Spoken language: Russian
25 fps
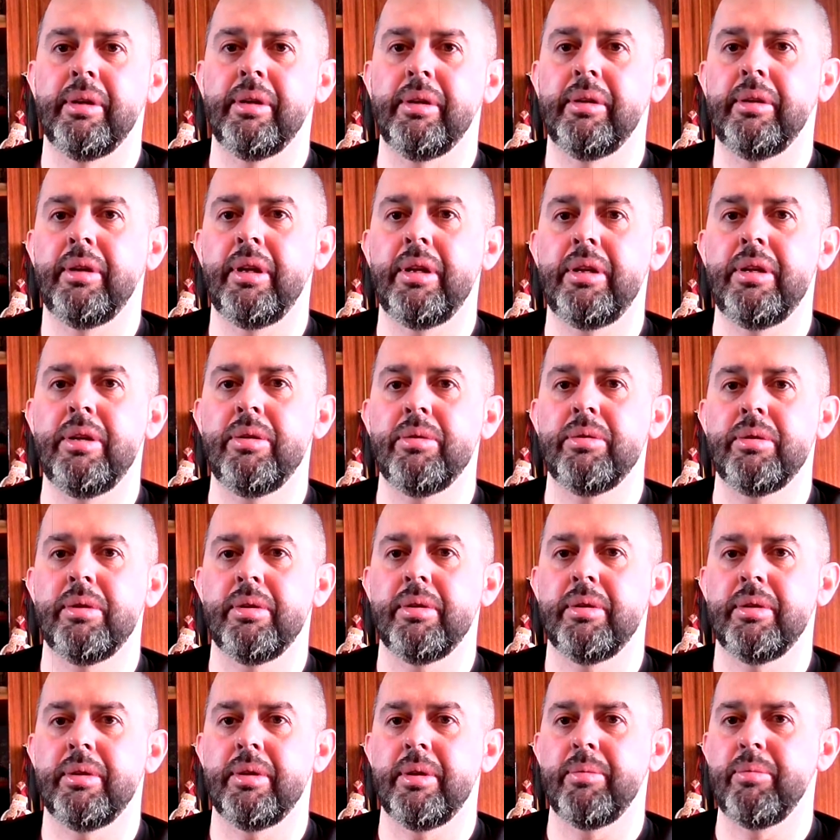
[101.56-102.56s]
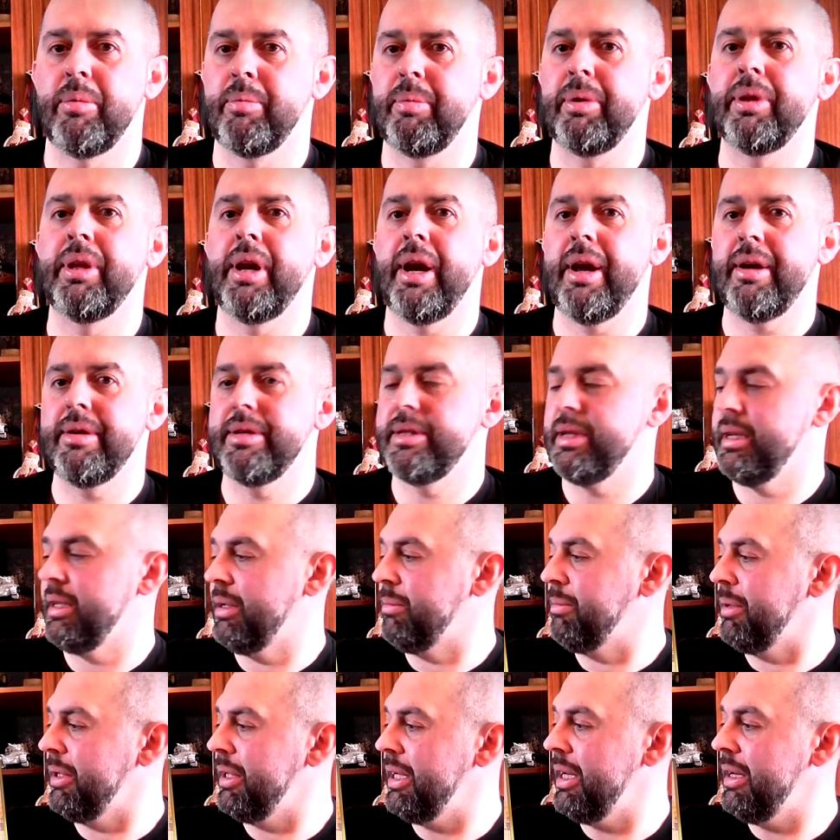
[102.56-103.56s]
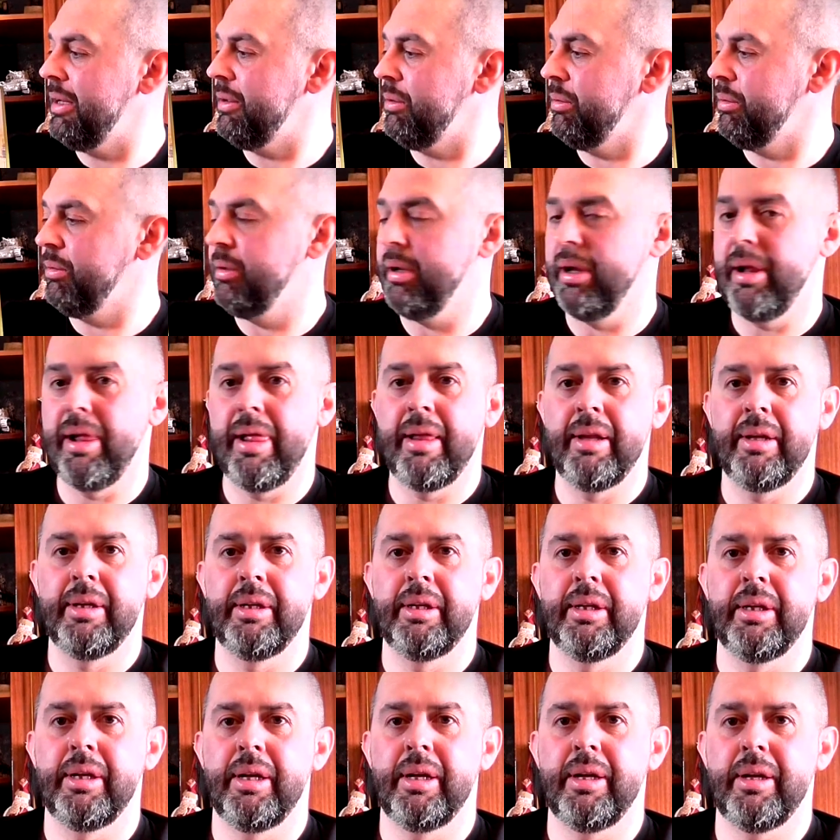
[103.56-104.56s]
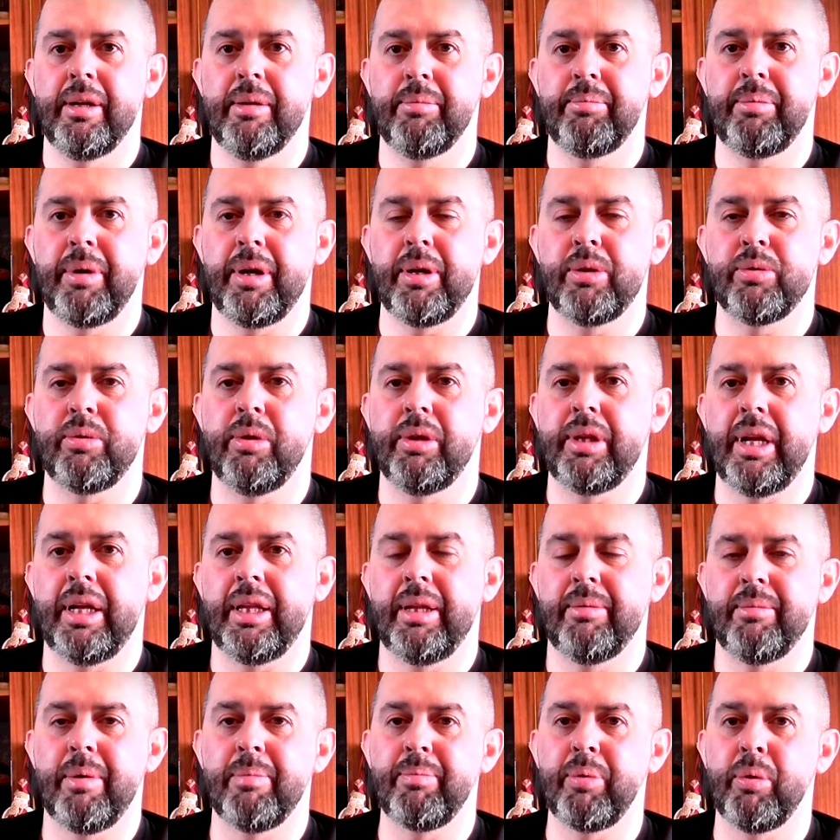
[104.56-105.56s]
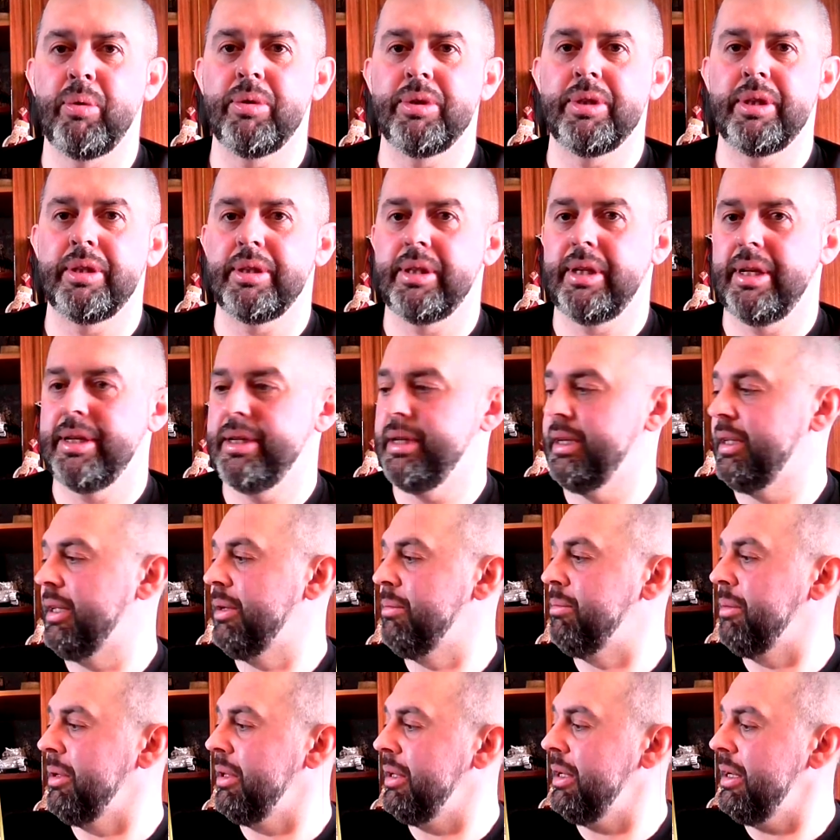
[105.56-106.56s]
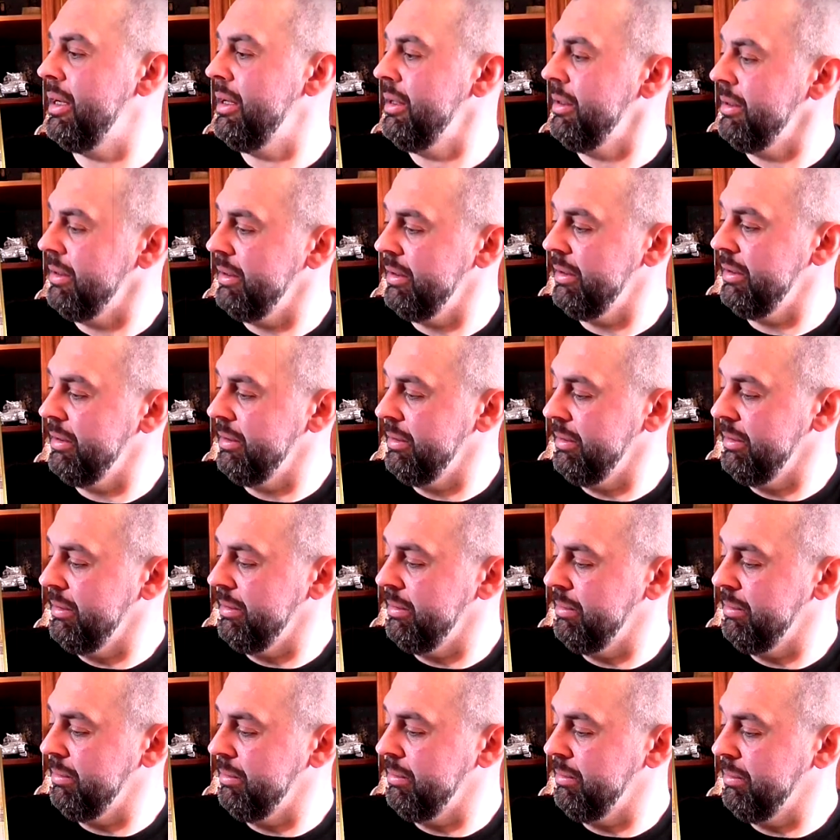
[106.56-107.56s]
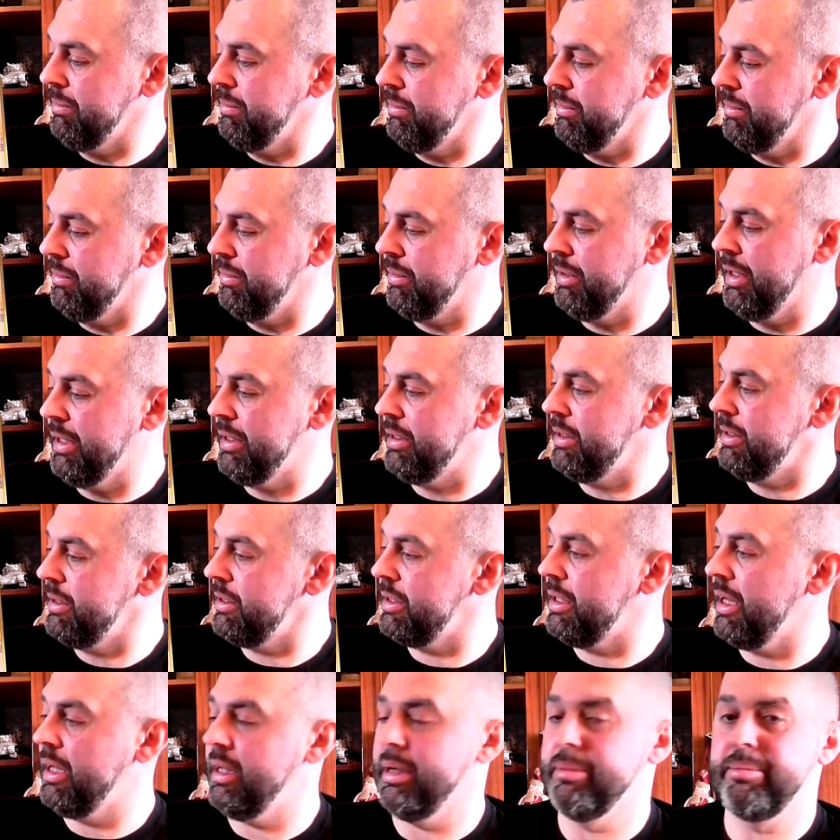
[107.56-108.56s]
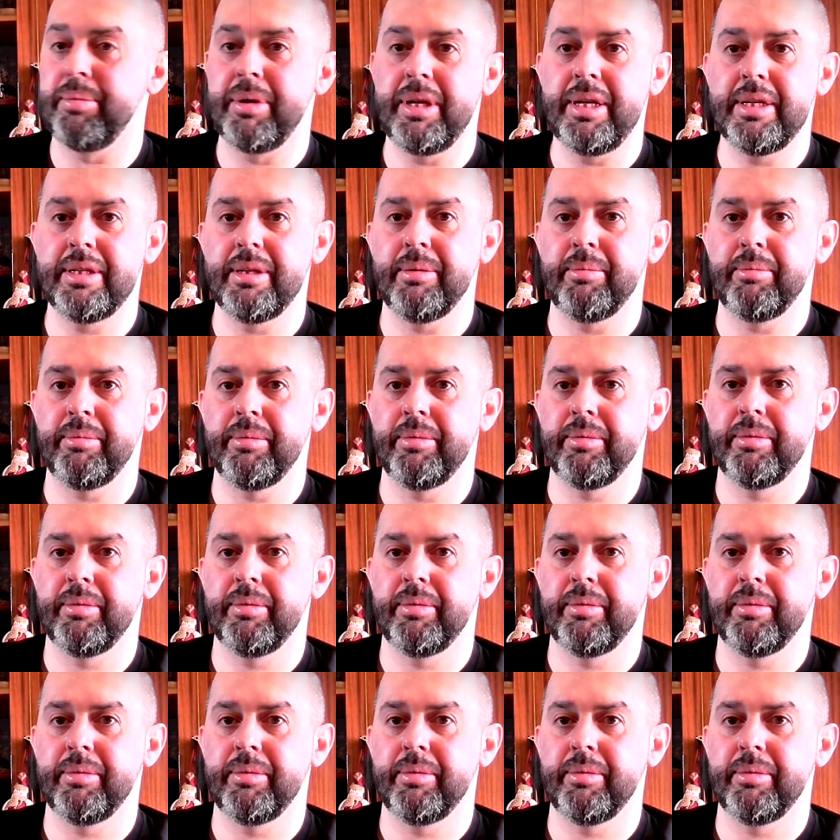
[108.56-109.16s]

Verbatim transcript: надеюсь, ему понравится эта модель, но Э, по результатам опроса, кстати, эта модель у нас стала призом.